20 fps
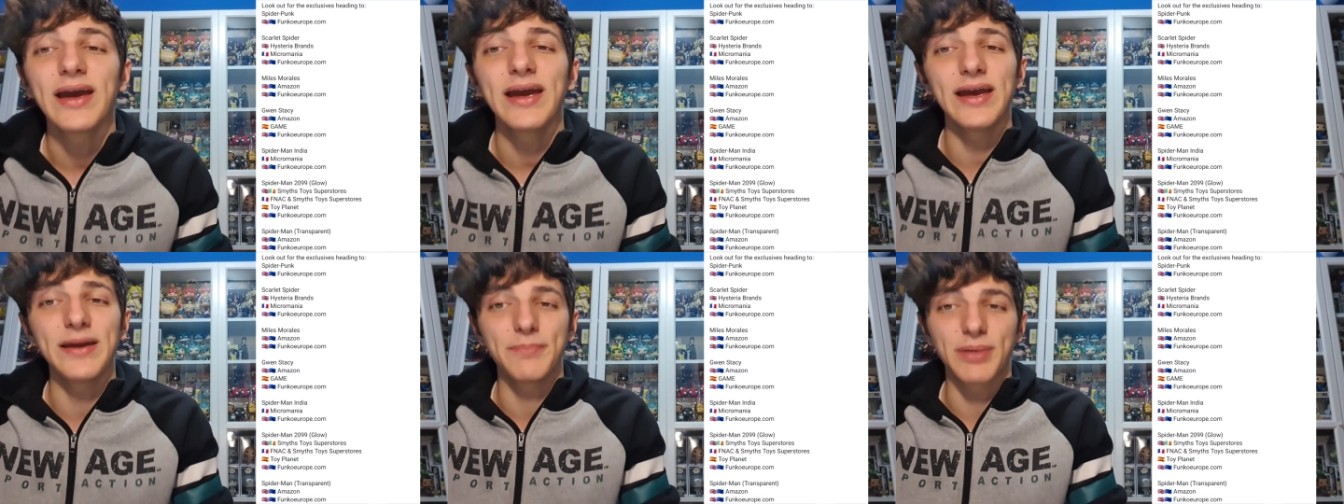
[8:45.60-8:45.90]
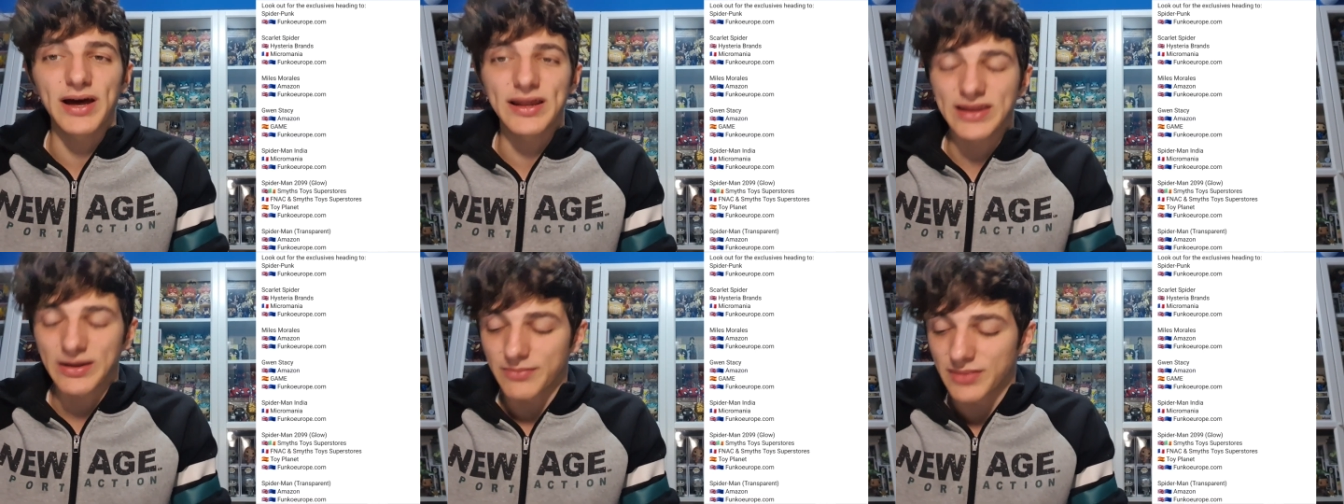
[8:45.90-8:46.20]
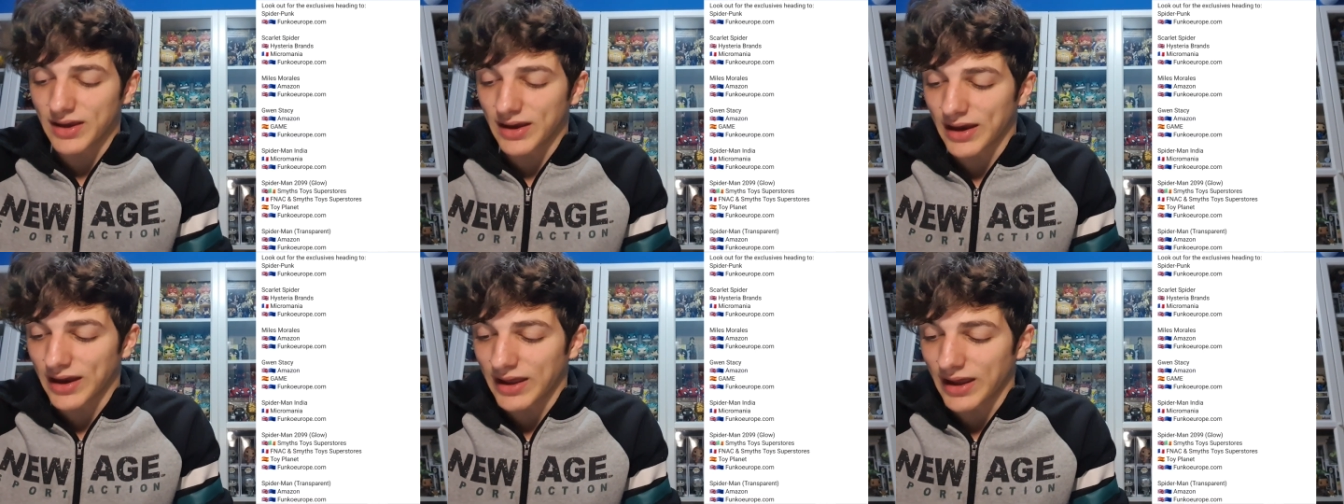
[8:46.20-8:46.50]
Y para
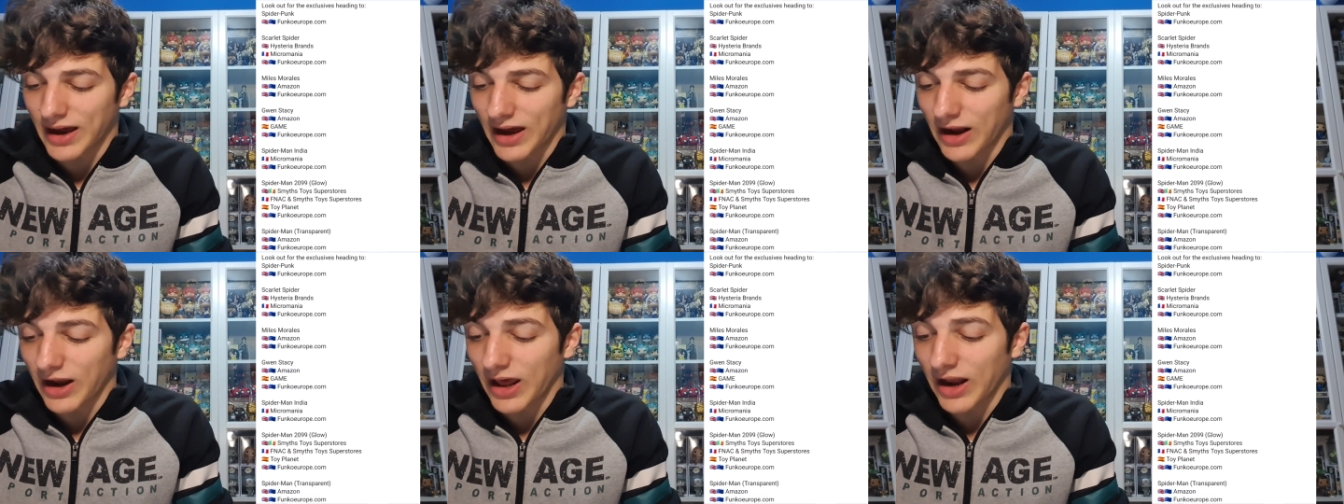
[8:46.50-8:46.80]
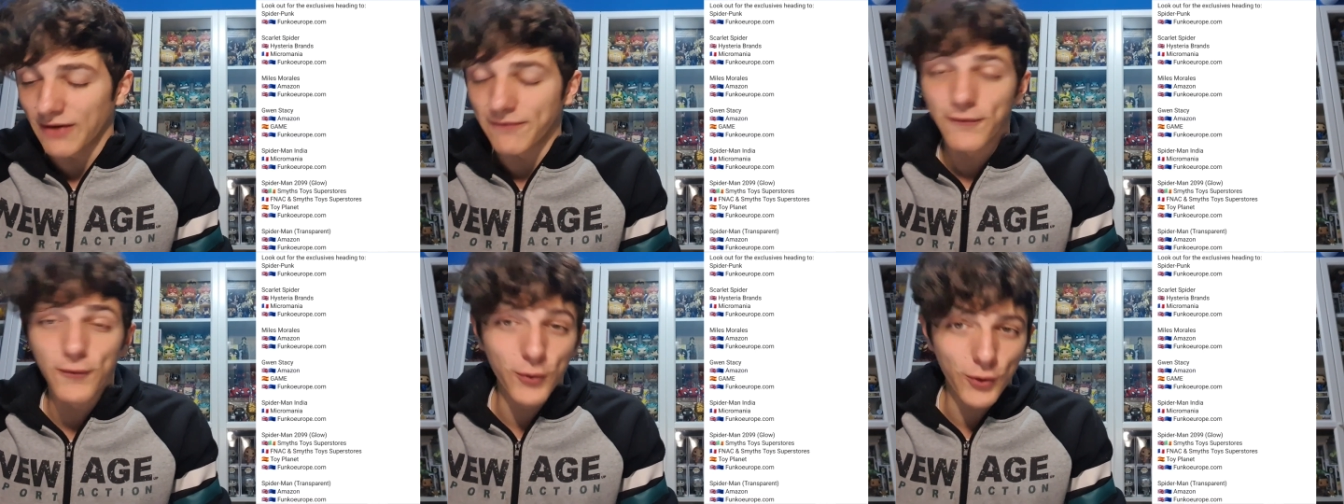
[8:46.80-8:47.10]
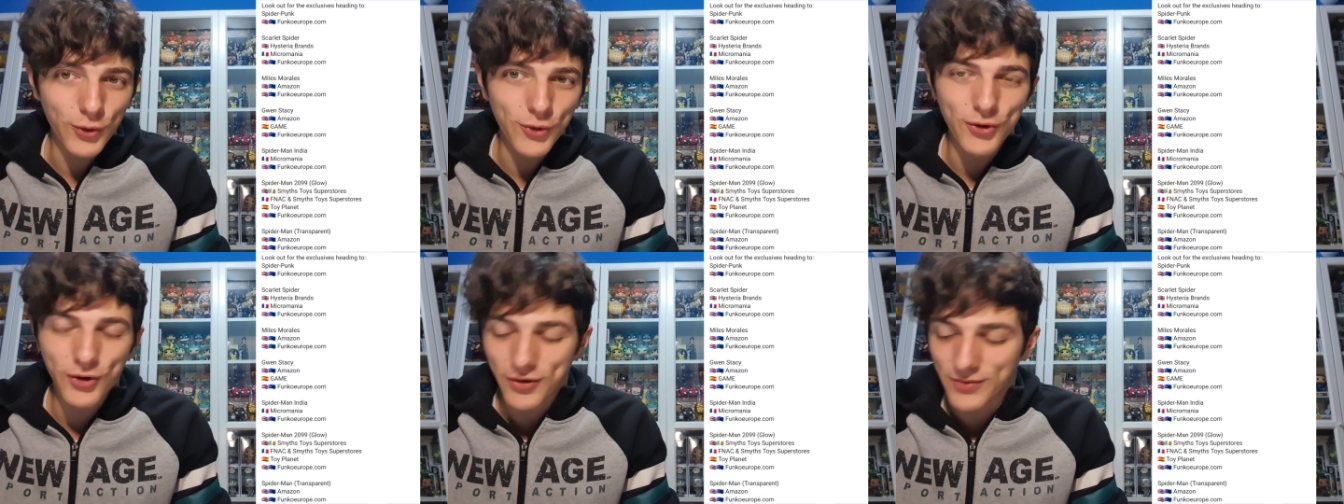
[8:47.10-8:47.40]
también eh, a, la
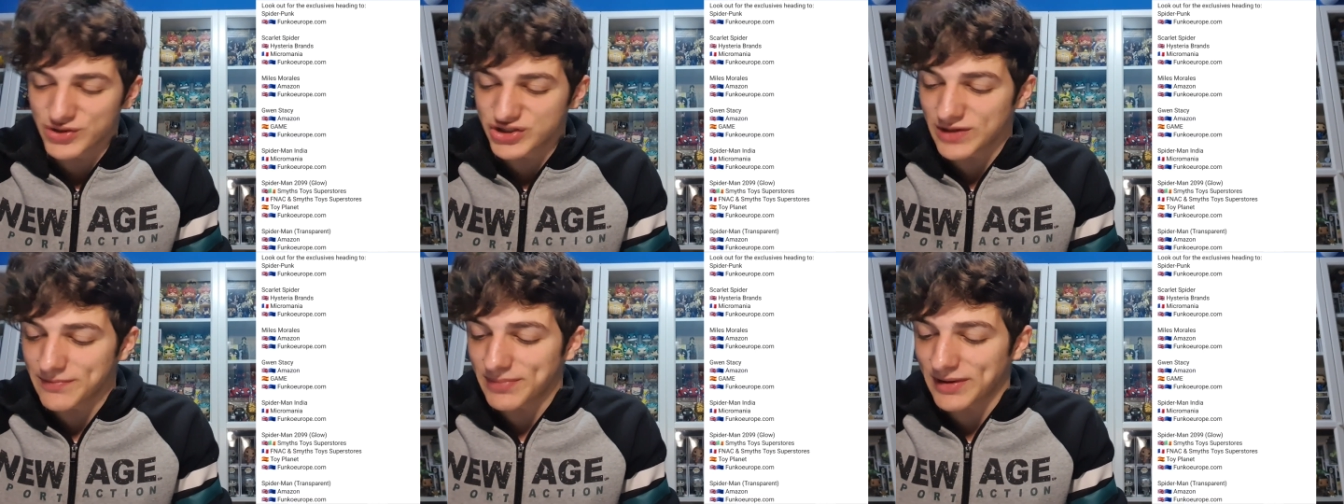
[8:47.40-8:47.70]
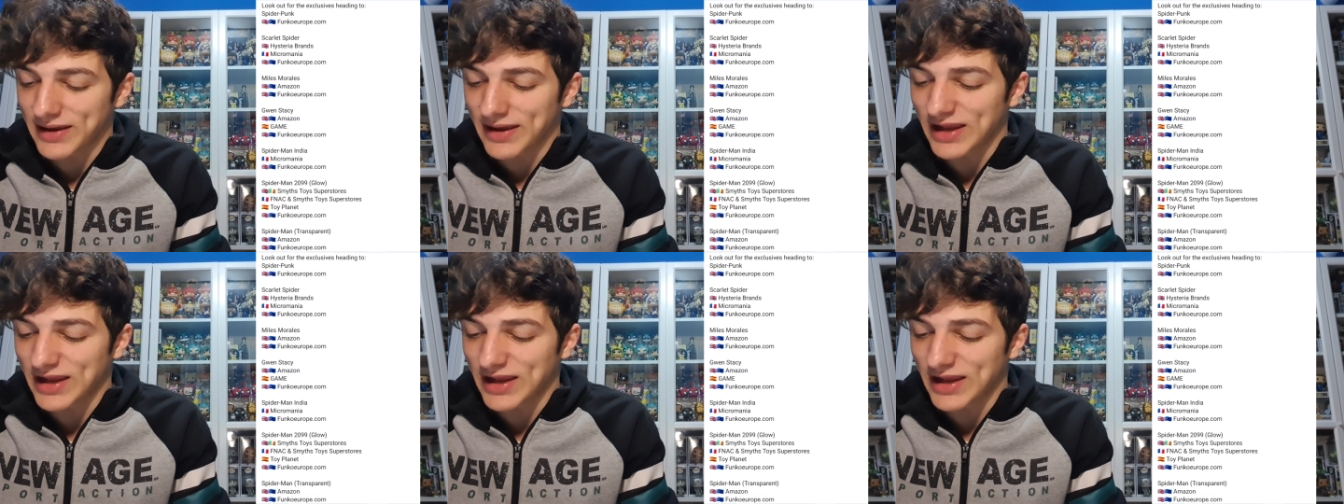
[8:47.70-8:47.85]
Funko Europe, como siempre,